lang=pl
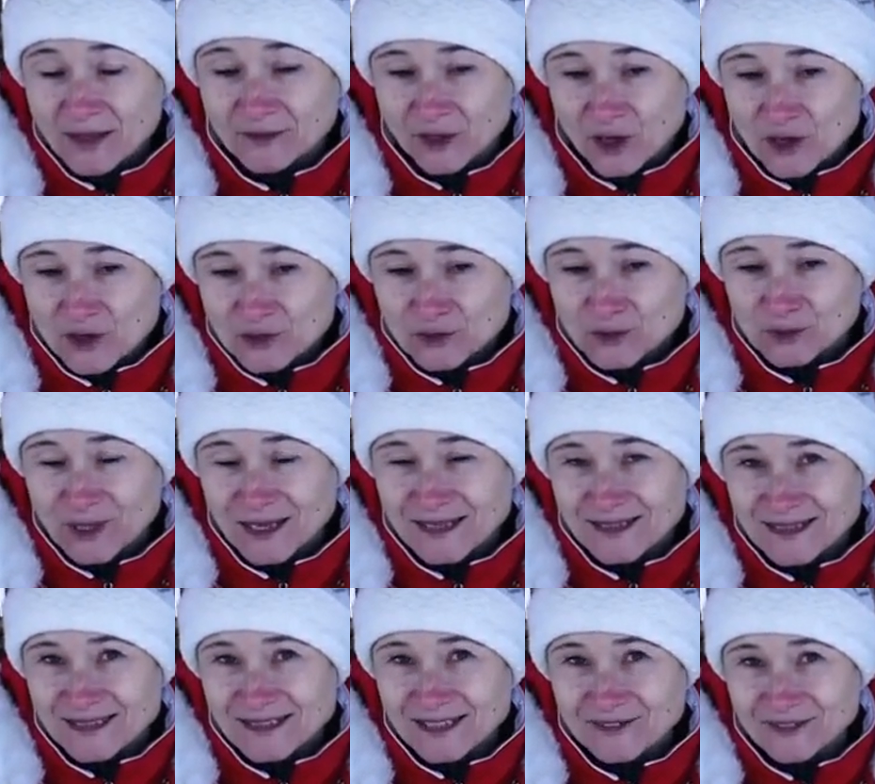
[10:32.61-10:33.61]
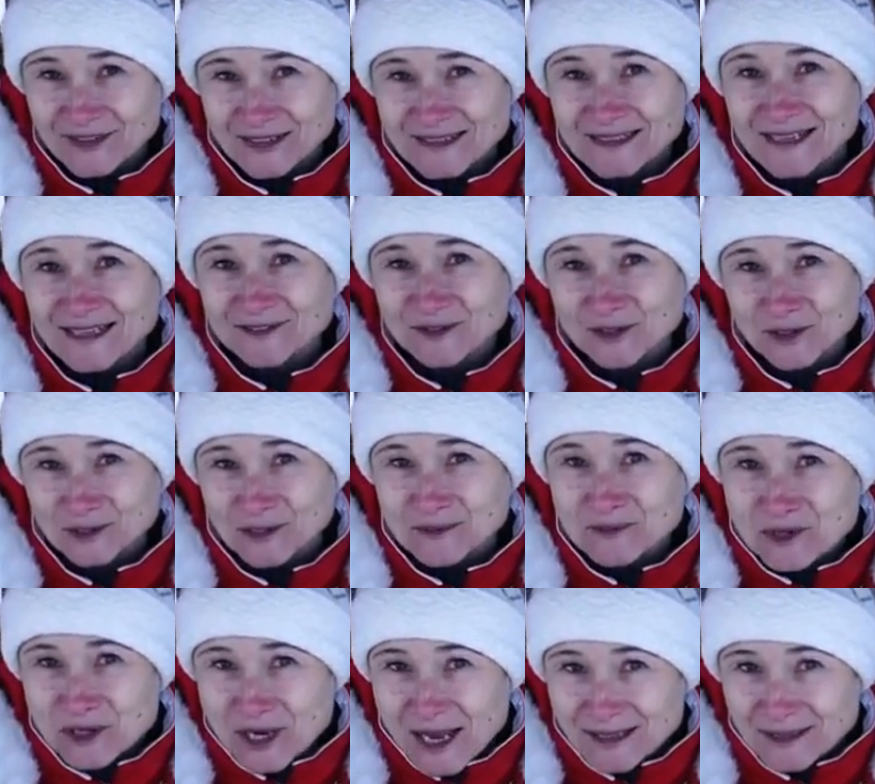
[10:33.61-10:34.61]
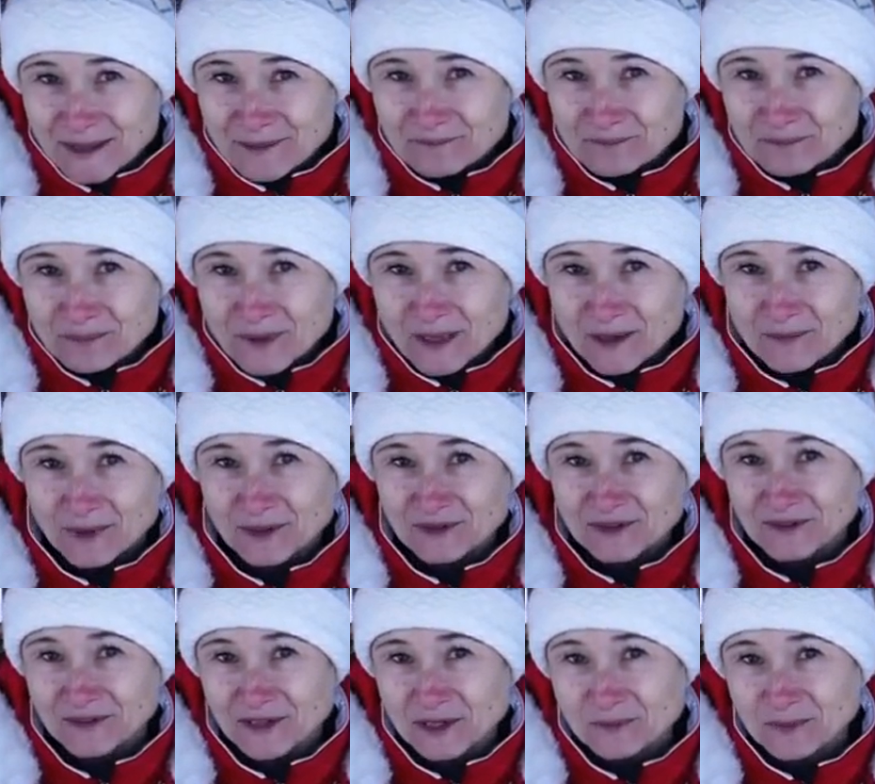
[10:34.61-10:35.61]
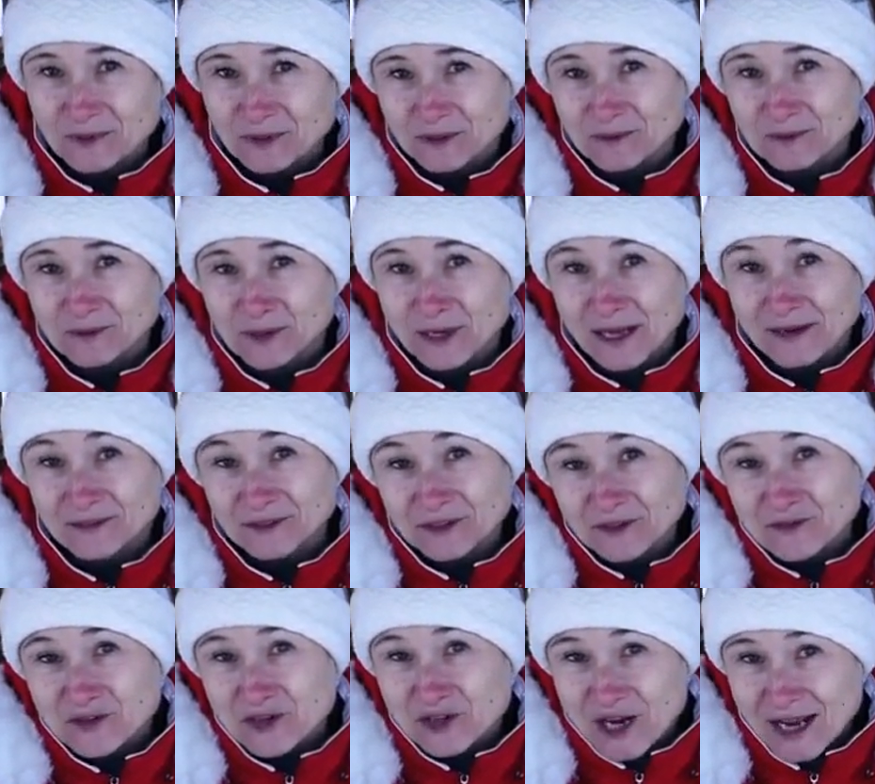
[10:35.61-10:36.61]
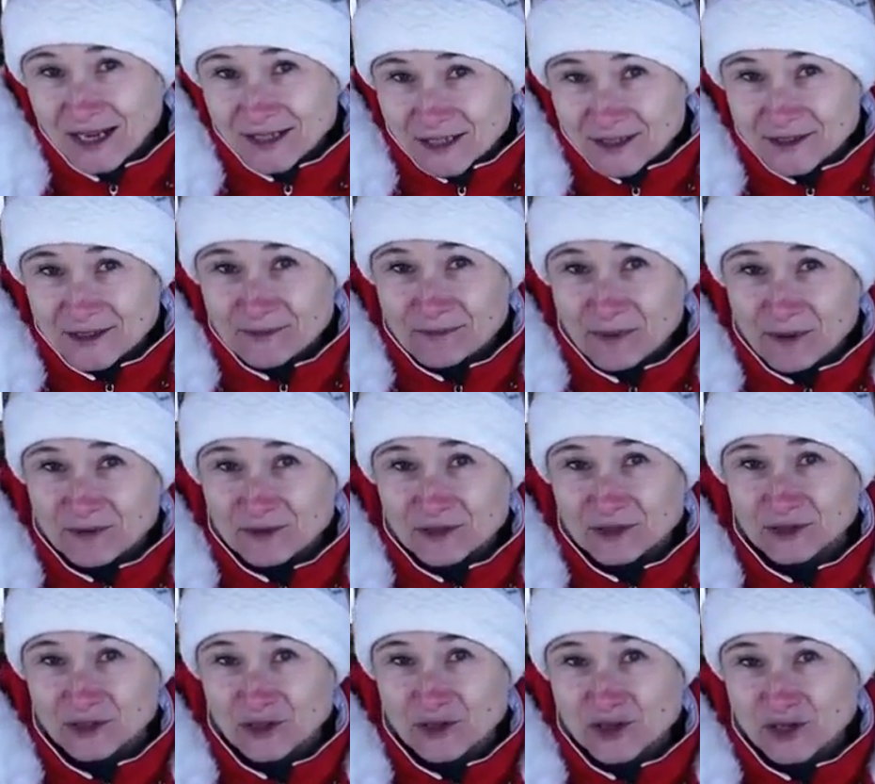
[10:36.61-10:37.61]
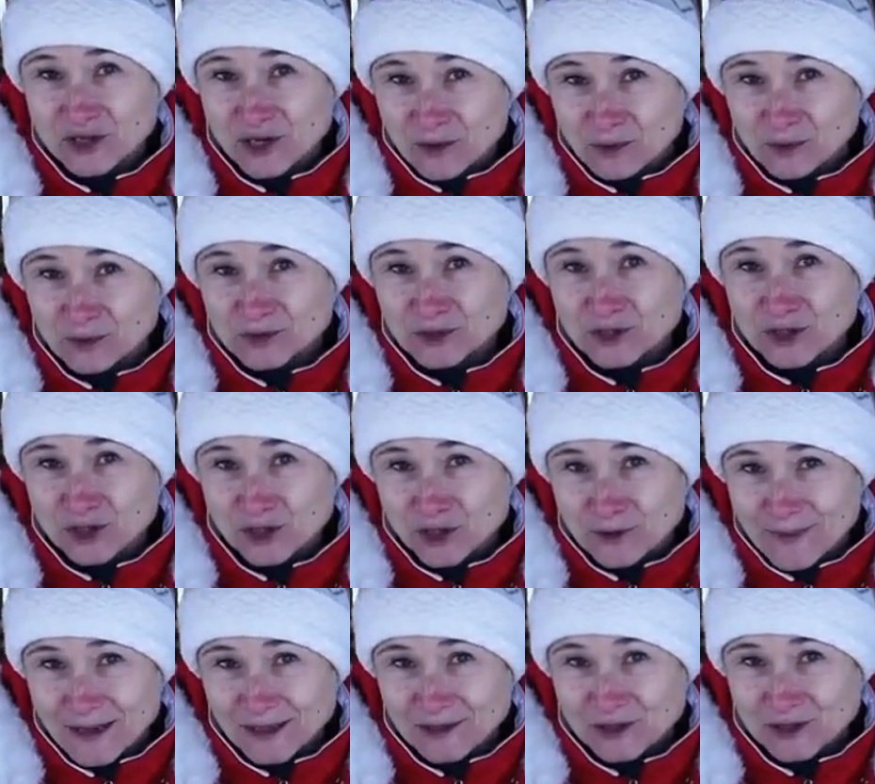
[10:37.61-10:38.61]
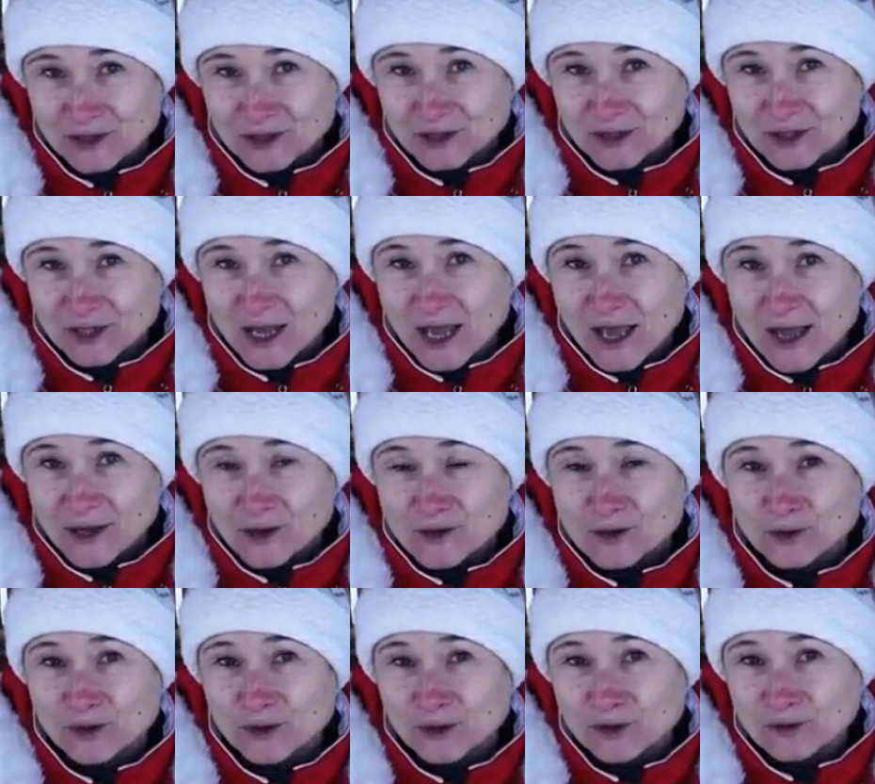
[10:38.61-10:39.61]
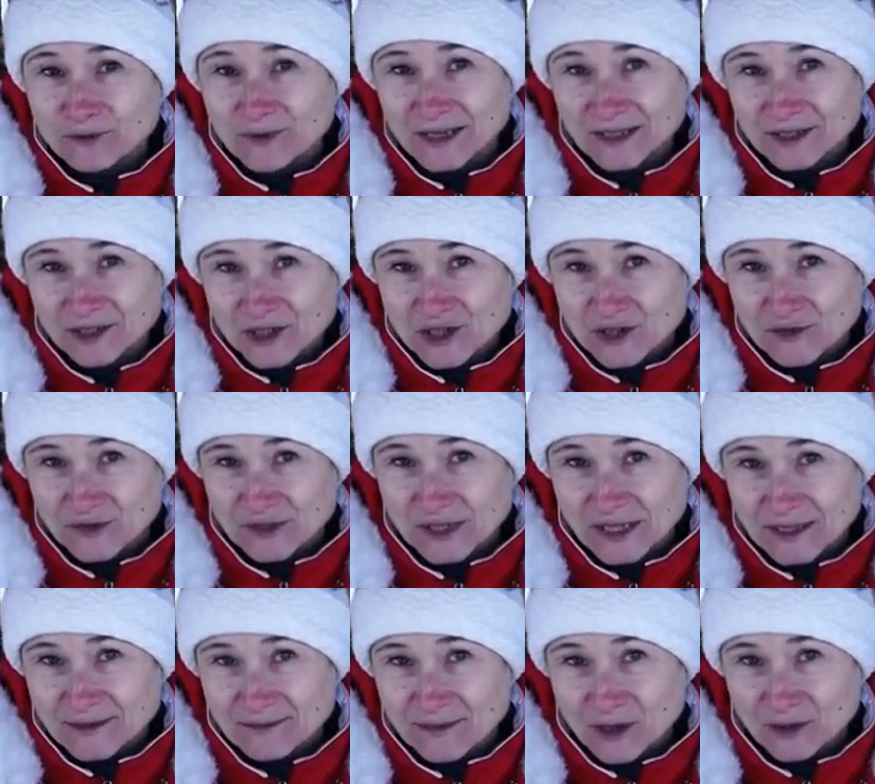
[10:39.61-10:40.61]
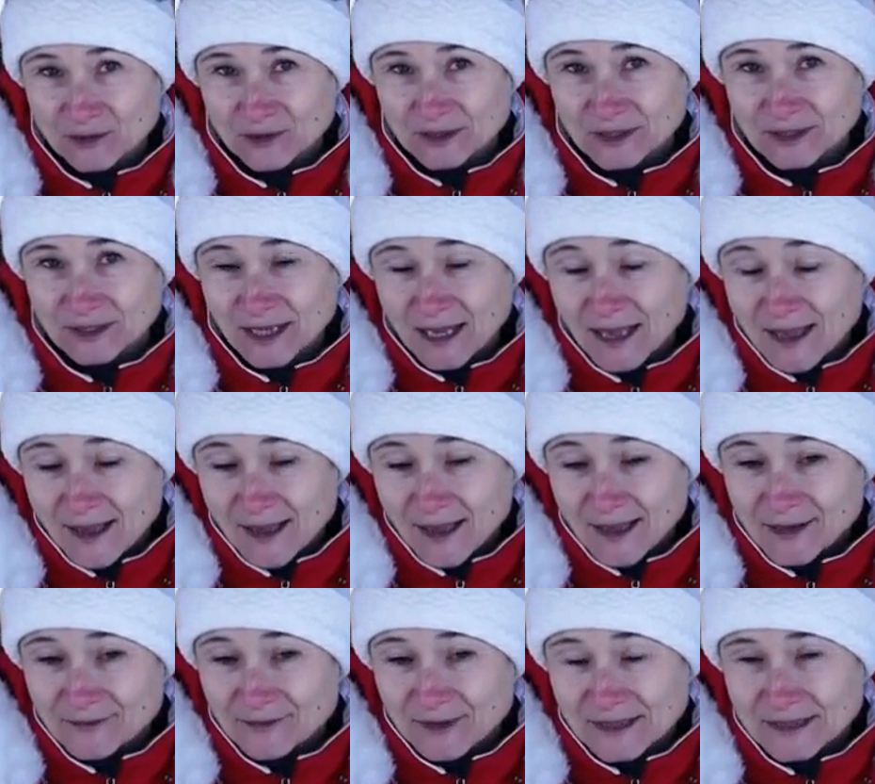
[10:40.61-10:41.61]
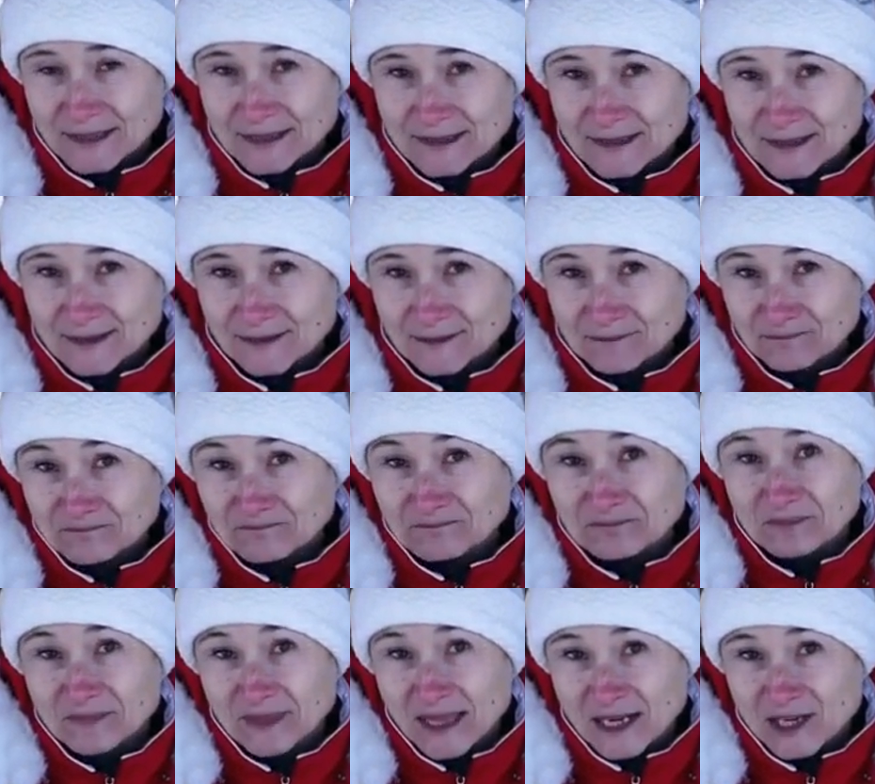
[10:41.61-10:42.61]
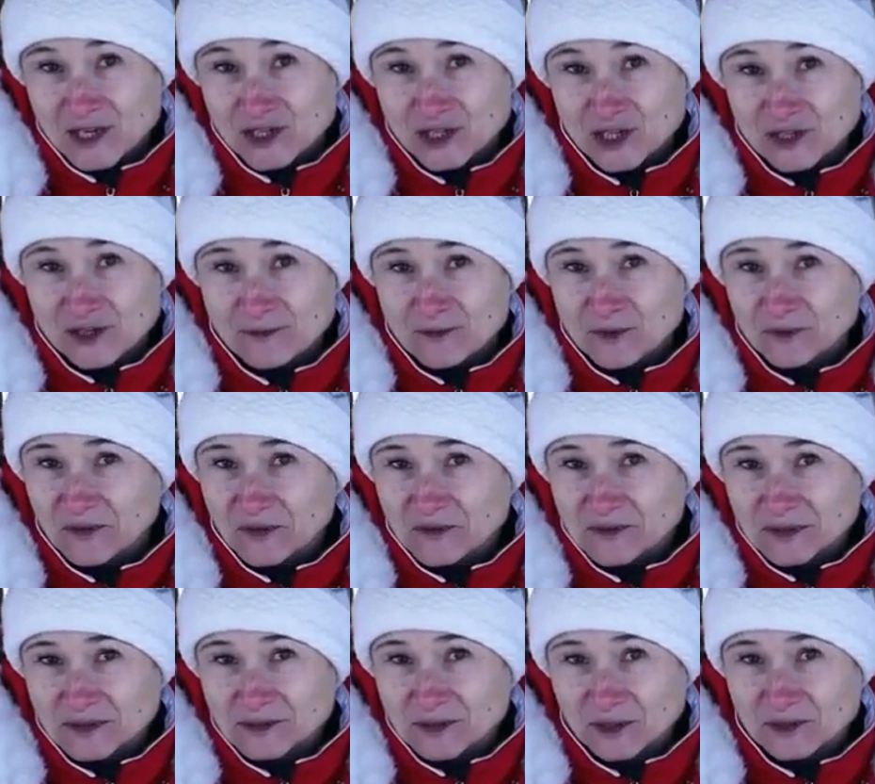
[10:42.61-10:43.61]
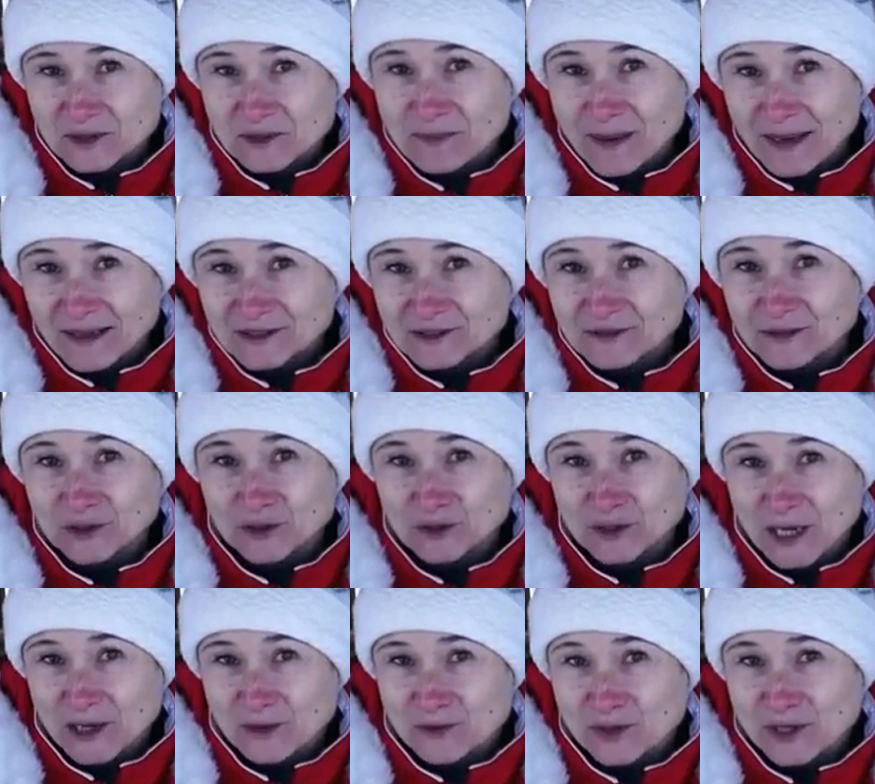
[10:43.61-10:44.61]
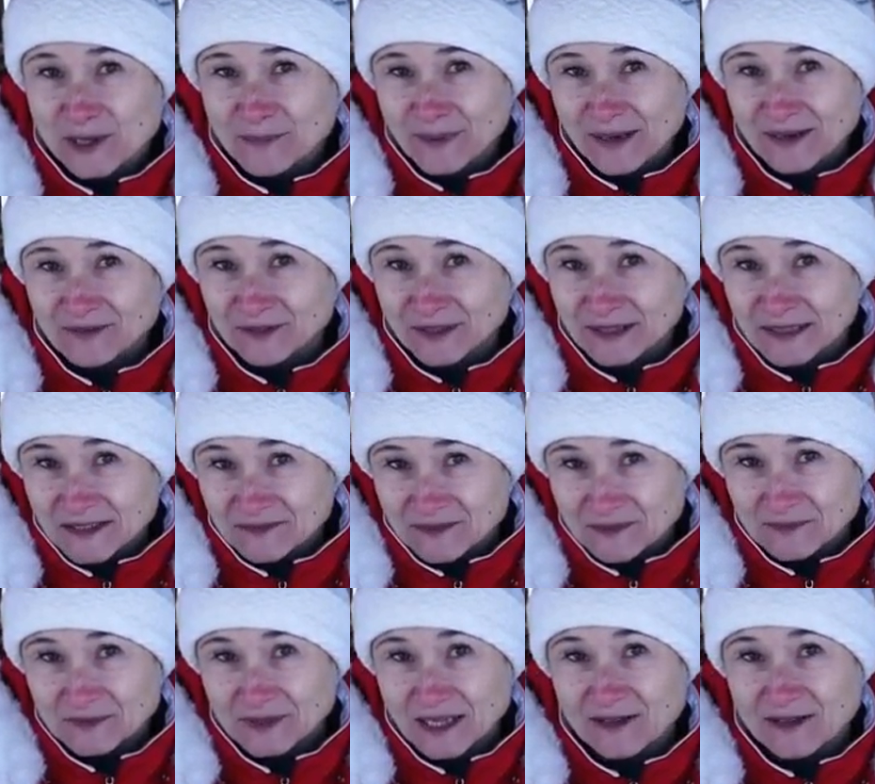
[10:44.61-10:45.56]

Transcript: No i tutaj jest kwestia, co z tym sianem ponieważ podobno nawet w sianie nie powinno się trzymać y, królików ani świnek morskich, więc y, tak szczerze mówiąc, drodzy Państwo, to ja już naprawdę nie wiem.